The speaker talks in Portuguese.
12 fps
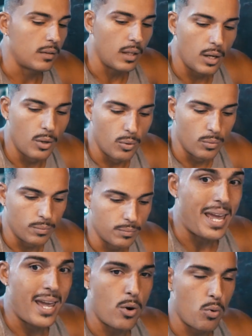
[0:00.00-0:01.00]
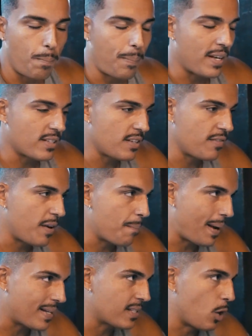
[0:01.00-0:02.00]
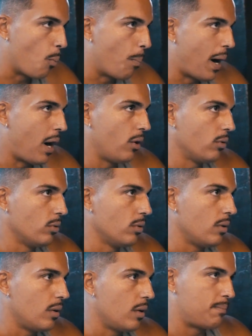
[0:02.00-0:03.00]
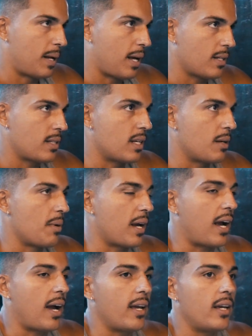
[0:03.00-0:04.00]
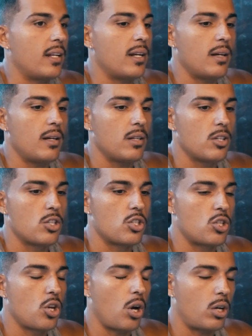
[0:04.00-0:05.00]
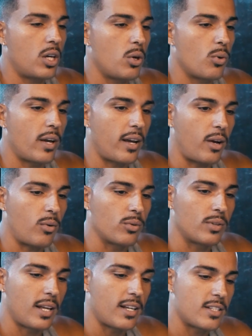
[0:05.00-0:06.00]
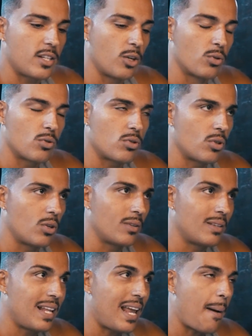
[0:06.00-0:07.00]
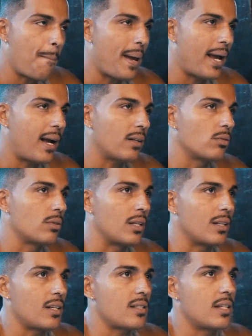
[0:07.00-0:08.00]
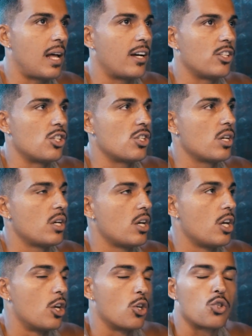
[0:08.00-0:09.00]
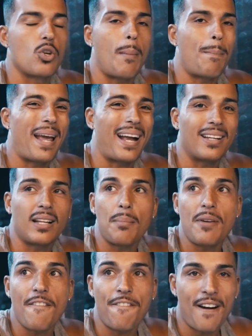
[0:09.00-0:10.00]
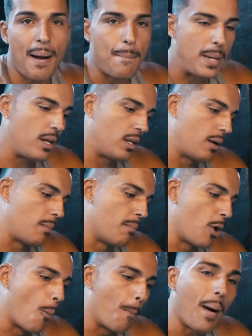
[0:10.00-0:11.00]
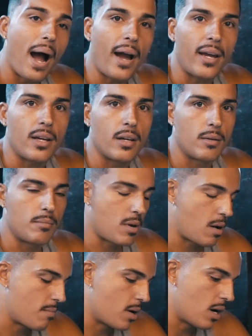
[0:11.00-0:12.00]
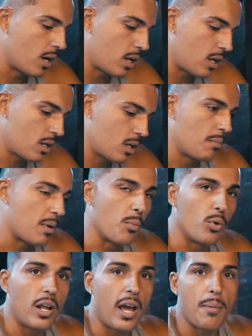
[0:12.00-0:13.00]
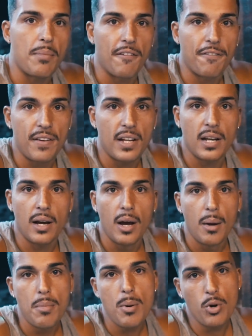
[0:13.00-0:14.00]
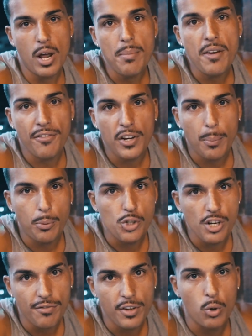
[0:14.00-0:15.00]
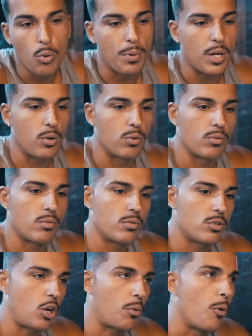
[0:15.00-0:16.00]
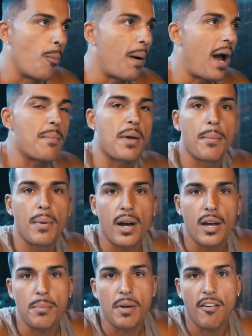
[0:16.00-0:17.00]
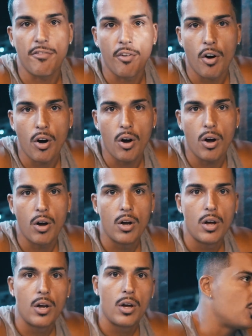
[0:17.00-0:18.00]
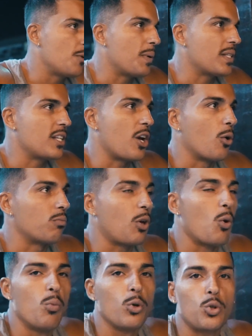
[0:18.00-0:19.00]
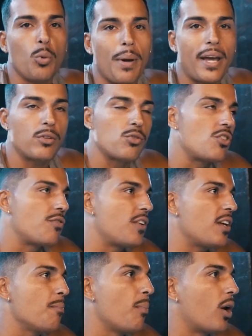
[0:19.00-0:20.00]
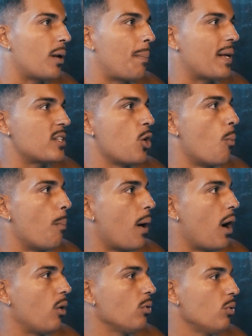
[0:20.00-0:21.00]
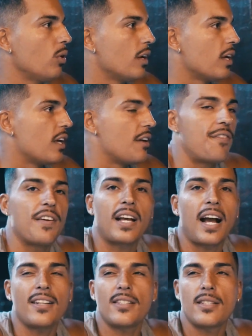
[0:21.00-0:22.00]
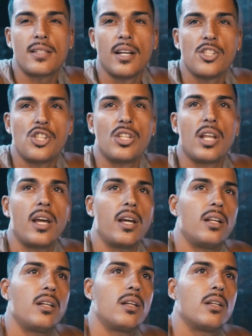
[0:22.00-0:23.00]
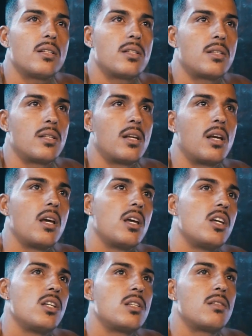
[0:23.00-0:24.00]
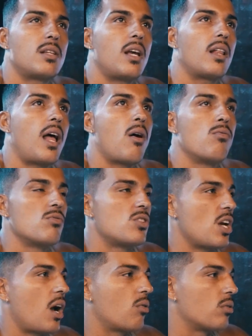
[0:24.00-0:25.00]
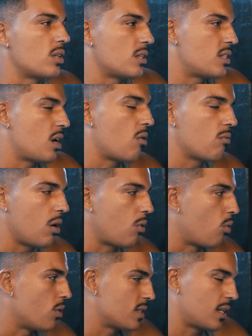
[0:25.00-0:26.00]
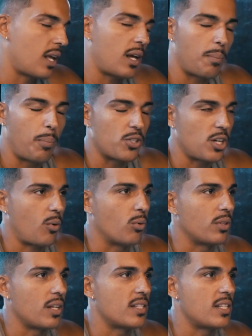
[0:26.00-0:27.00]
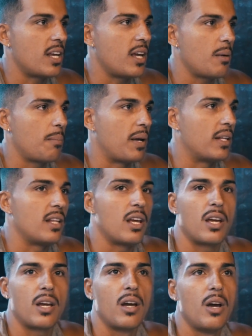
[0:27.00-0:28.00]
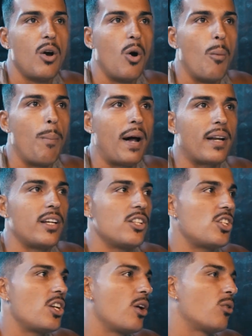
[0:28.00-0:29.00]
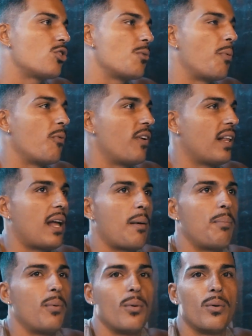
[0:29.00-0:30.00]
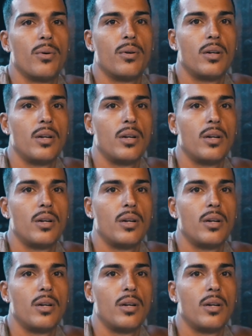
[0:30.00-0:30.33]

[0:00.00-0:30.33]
Então, eu penso em vir para São Paulo para seguir minha carreira. Só que o que que acontece? Eu não sou nem apegado tanto à cidade. Eu sou apegado à minha família, meu pai, minha mãe, minha mulher, minha filha. Minha mulher e minha filha podia vir comigo, só que meu pai, minha mãe, minha avó. E, tipo assim, eu tenho muito medo de vir embora para São Paulo e ficar distante deles e sei lá, um dia acontecer alguma coisa, né, que pode acontecer, perder um parente, eu tipo falar, pô,